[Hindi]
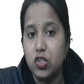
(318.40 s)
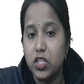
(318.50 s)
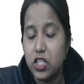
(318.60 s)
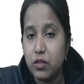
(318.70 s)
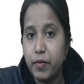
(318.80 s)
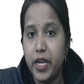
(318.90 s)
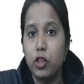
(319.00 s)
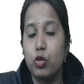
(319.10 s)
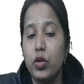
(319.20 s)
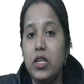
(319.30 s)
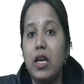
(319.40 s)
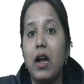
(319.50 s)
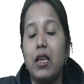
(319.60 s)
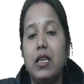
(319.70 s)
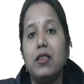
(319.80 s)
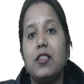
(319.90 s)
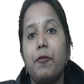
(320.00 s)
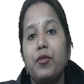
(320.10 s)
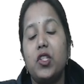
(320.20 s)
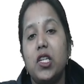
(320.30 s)
जिसमें दुनिया की
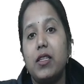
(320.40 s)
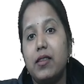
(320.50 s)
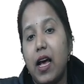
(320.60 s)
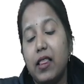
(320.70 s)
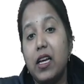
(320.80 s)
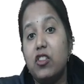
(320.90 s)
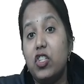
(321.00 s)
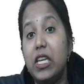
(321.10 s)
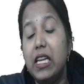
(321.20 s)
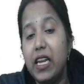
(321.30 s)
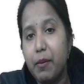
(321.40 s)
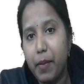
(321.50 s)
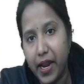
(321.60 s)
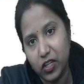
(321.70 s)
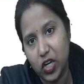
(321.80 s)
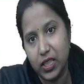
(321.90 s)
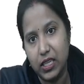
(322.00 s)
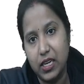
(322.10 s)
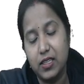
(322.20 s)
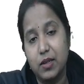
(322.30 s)
सबसे ज्यादा झीलें पाई
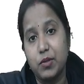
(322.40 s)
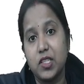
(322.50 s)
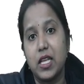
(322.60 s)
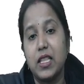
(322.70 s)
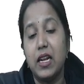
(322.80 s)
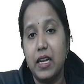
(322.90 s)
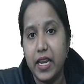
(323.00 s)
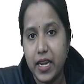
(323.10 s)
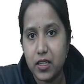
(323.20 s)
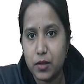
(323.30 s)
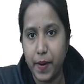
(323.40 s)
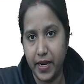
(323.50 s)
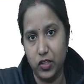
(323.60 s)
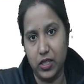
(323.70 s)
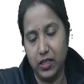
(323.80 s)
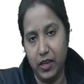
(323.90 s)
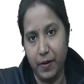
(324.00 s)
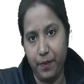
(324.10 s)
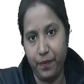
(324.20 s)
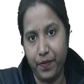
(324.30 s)
जाती हैं सबसे ज्यादा लेक्स पाई जाती
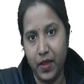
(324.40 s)
हैं